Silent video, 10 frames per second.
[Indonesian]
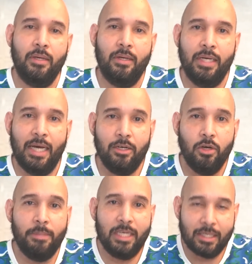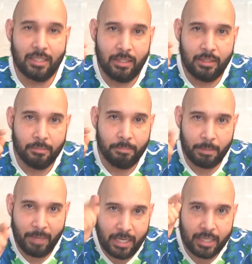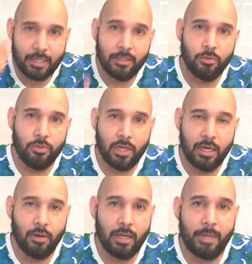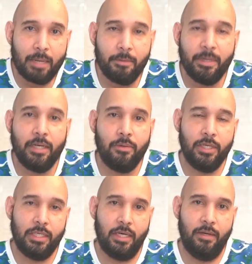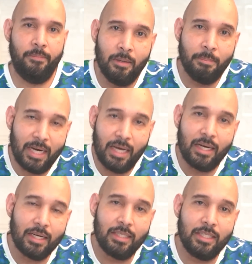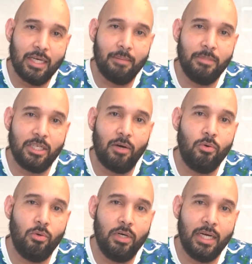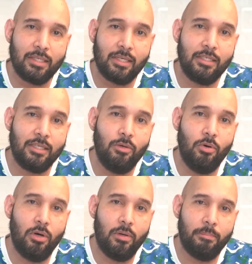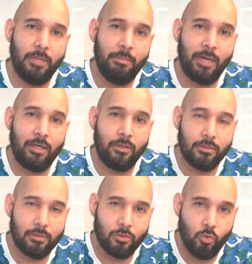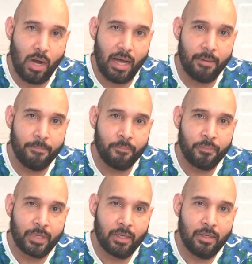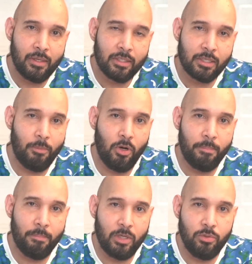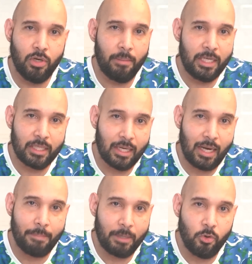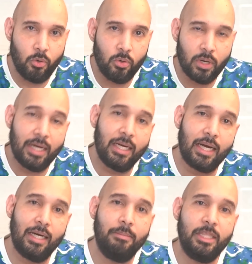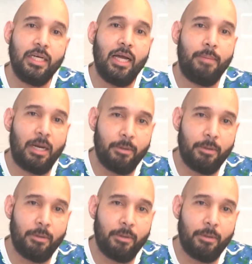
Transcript: dari dominasi permainan yang ditunjukkan oleh para pemain Indonesia. Padahal kan jika bisa unggul dengan selisih gol minimal 2 sebelum menuju ke menit ke-80 kan akan lebih tenang para